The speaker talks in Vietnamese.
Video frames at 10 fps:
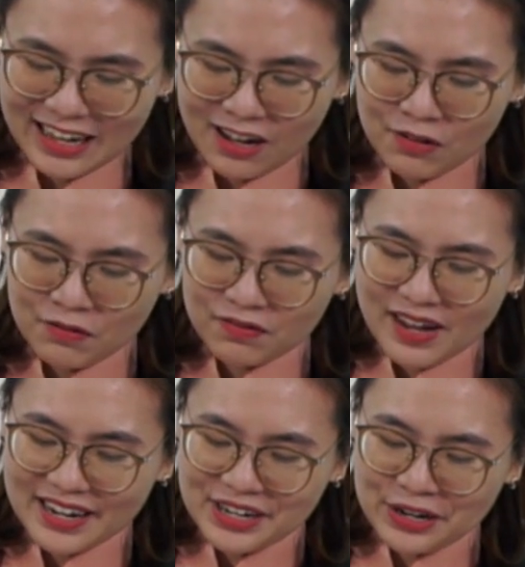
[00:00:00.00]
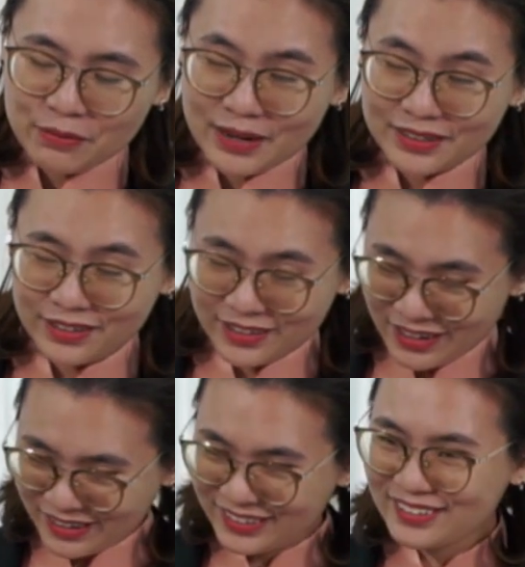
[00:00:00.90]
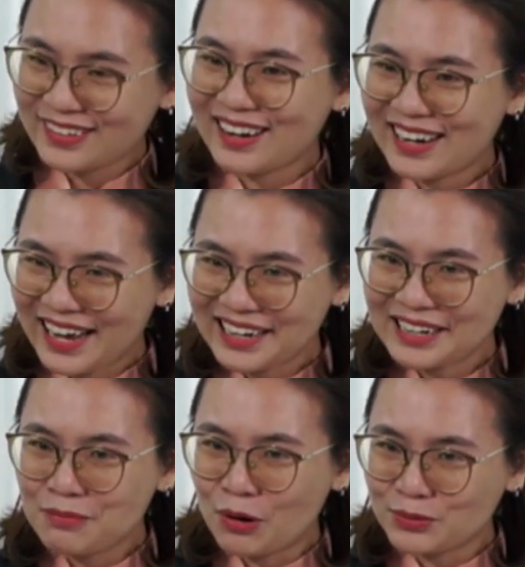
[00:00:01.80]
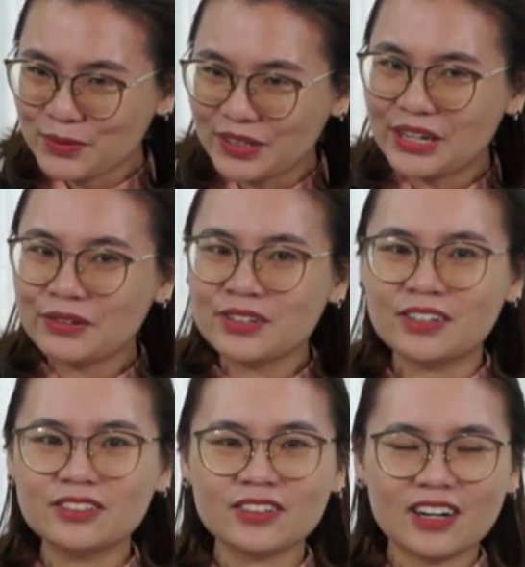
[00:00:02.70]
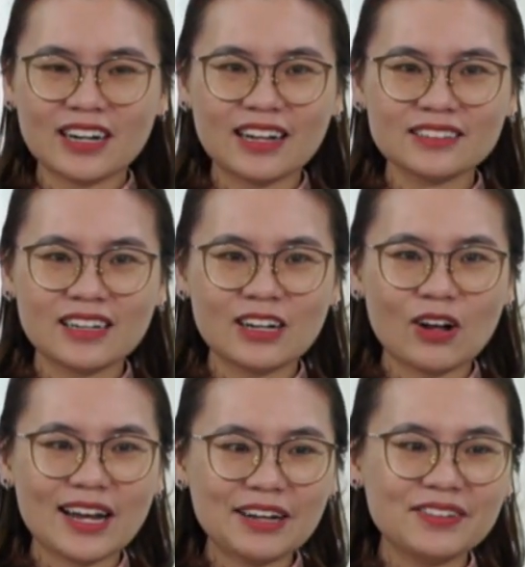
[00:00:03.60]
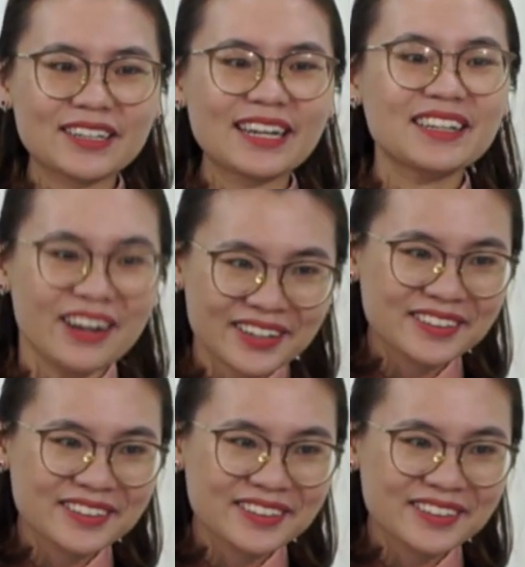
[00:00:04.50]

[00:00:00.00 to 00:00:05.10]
Và điều mà người nữ thường lo lắng, một trong những điều người nữ thường lo lắng đó là lo lắng về cái cân.